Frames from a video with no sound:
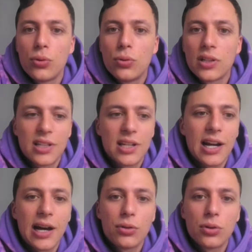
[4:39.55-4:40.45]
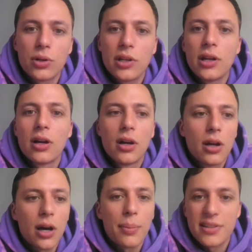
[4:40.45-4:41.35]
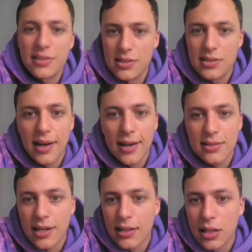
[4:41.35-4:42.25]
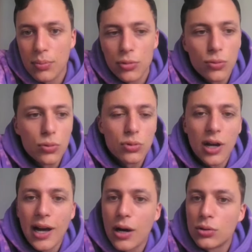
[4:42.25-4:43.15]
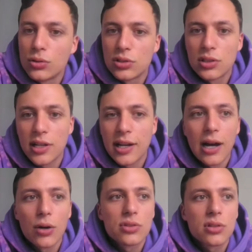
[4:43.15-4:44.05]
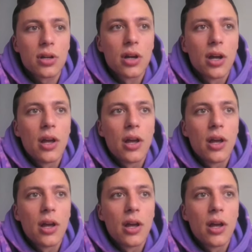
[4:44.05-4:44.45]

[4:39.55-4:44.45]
underground, quindi a presenziare serate più house, tech house